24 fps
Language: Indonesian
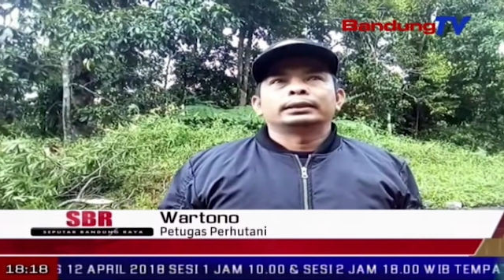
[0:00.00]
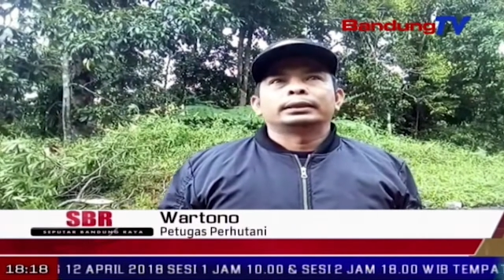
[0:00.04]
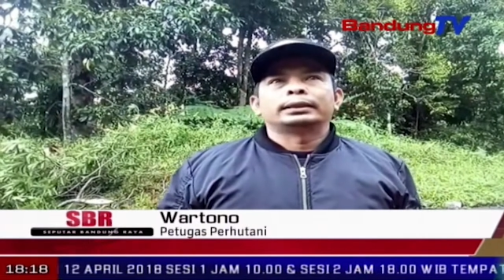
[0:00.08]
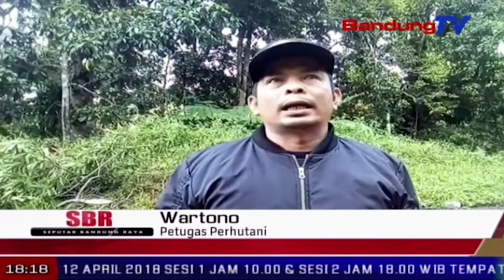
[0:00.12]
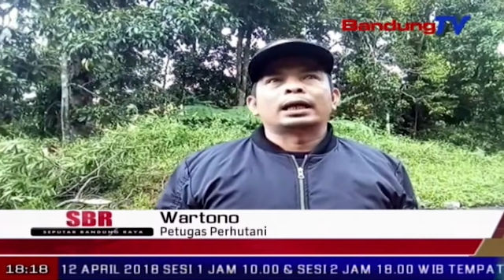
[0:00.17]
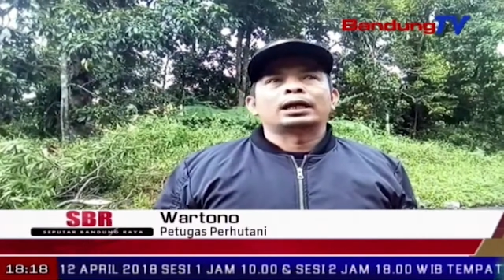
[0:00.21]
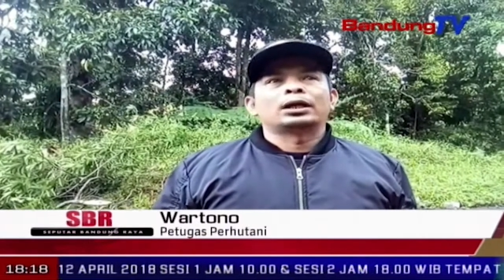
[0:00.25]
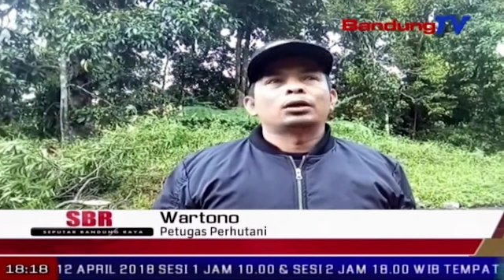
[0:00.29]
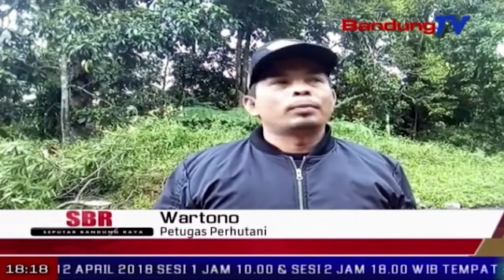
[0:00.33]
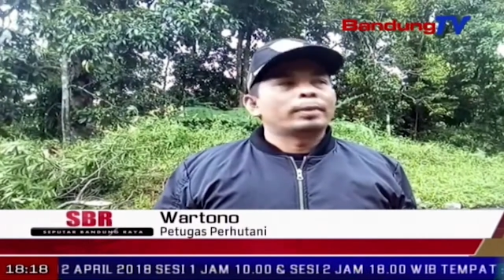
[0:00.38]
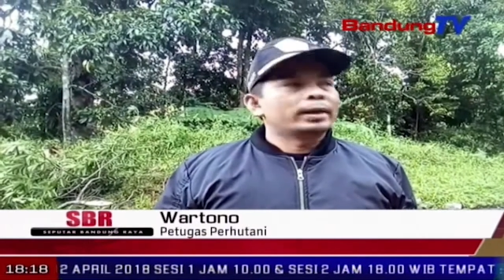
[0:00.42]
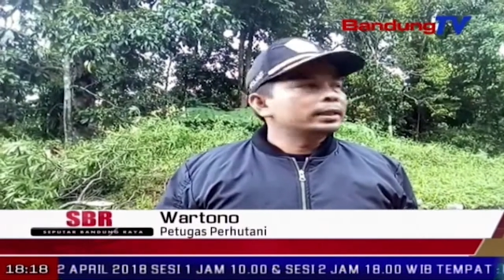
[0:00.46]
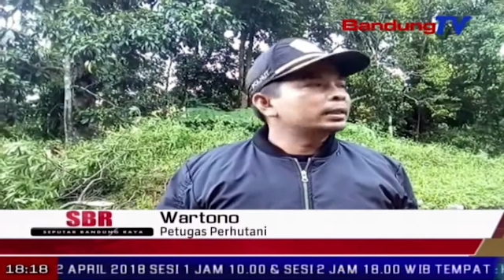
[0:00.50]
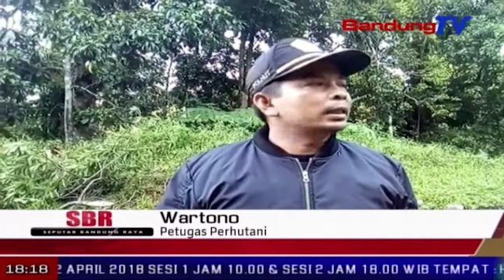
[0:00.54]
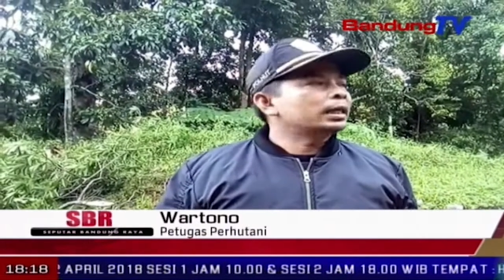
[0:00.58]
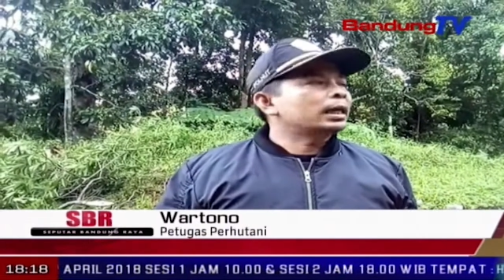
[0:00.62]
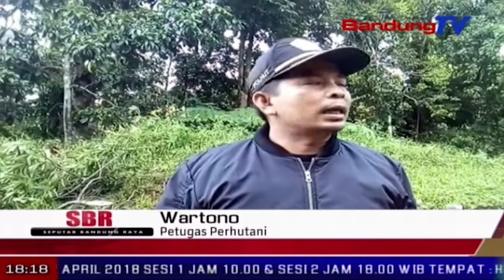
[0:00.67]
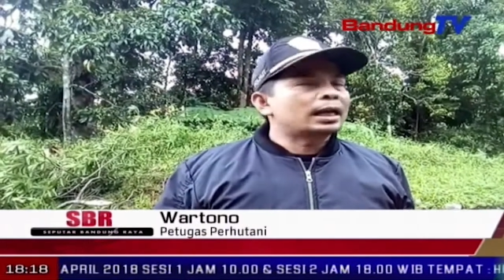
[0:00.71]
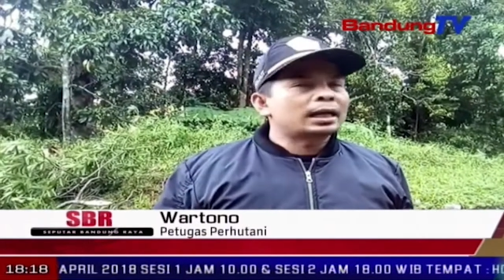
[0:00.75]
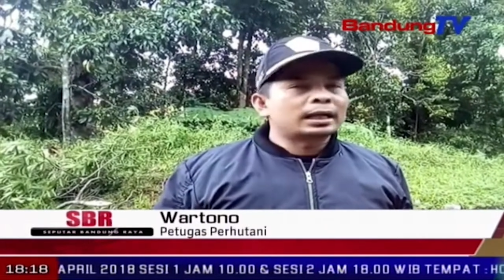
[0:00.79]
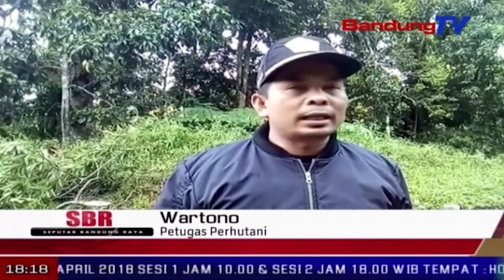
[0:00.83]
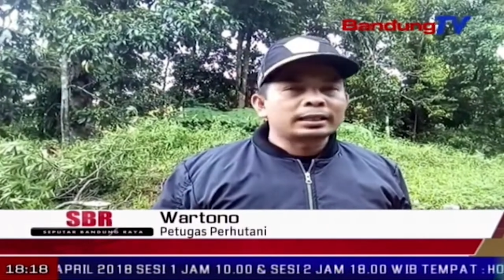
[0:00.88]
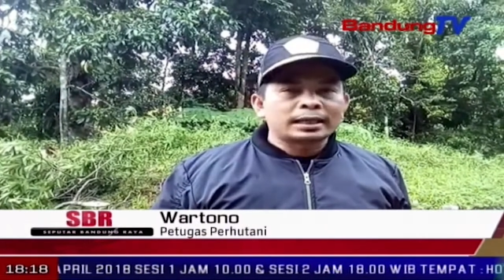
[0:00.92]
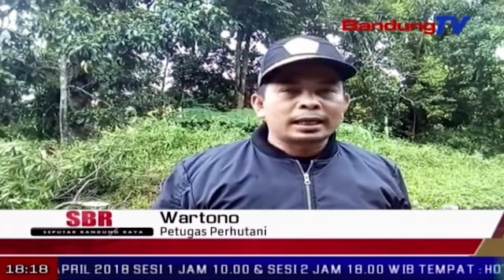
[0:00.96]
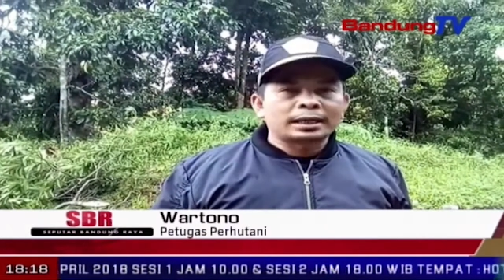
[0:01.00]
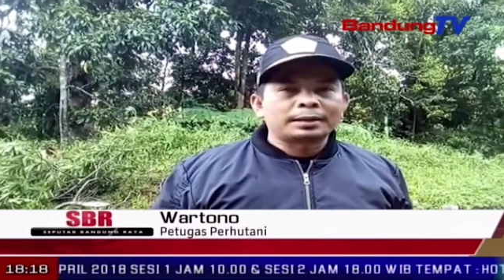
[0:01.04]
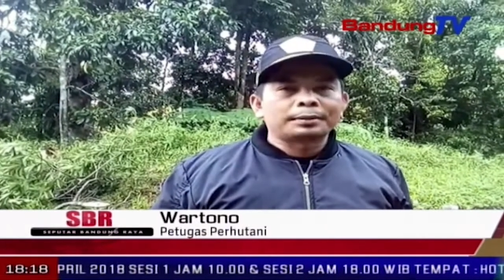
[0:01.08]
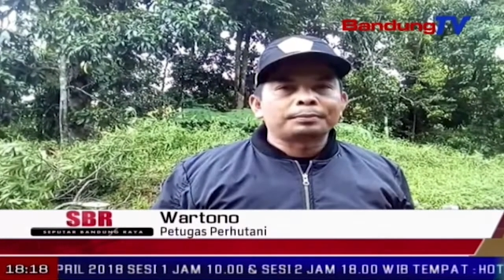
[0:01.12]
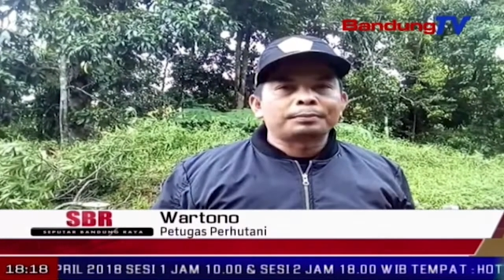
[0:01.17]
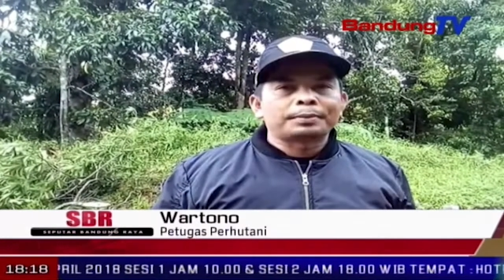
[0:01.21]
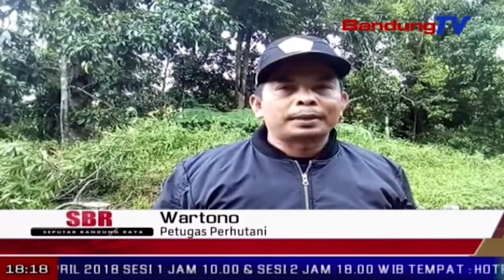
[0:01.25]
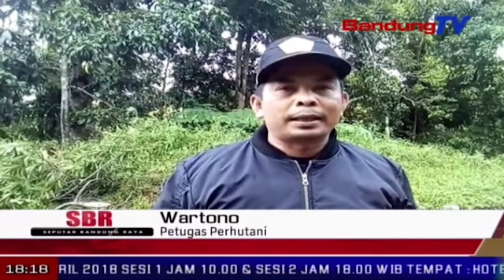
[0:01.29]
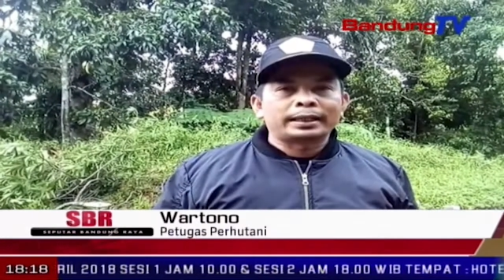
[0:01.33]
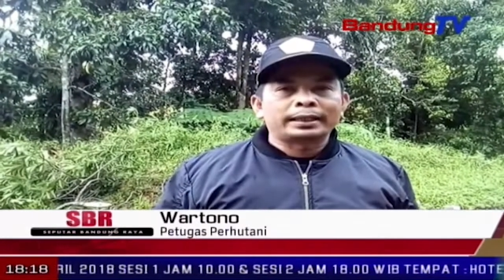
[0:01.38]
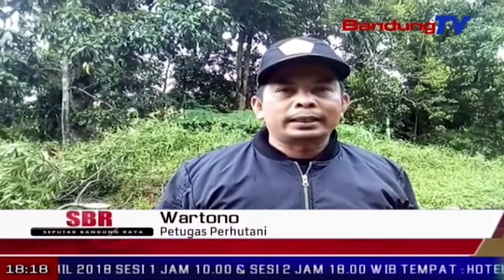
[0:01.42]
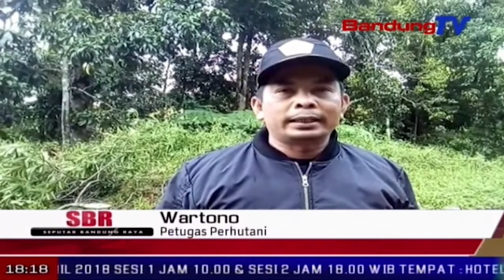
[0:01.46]
ya lumayan sekarang
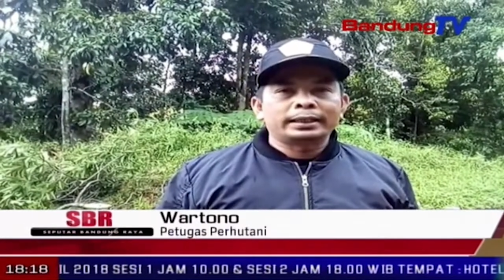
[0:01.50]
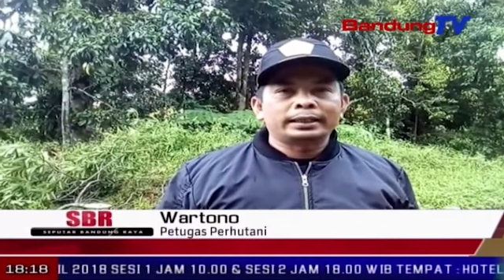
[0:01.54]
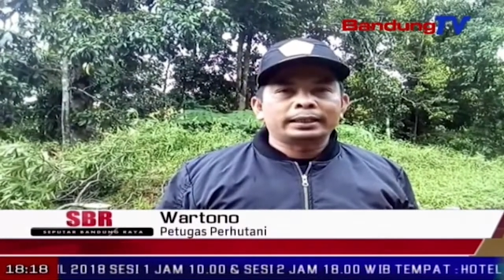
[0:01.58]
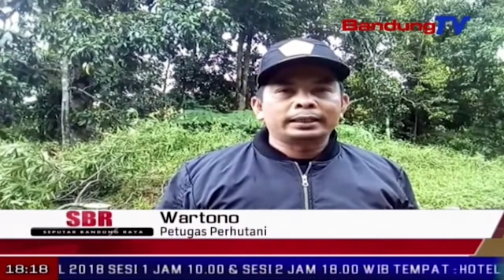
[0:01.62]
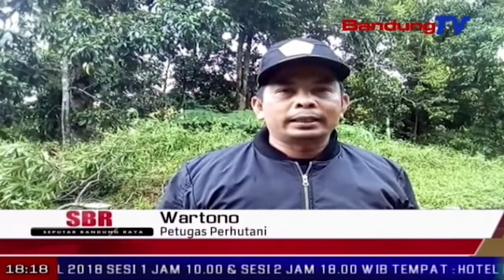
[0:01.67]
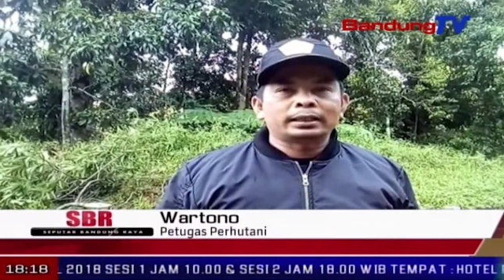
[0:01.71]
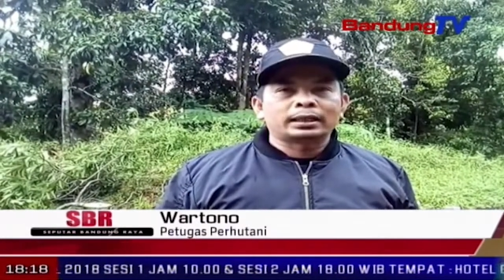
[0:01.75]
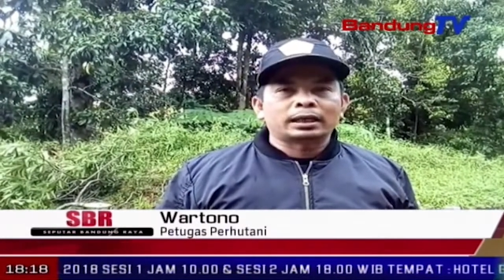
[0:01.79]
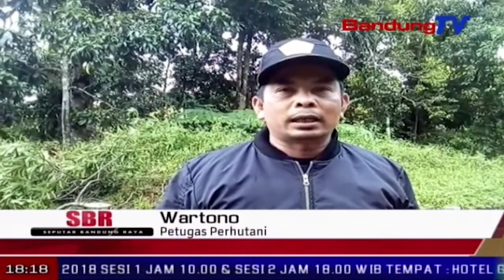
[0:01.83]
yang paling ini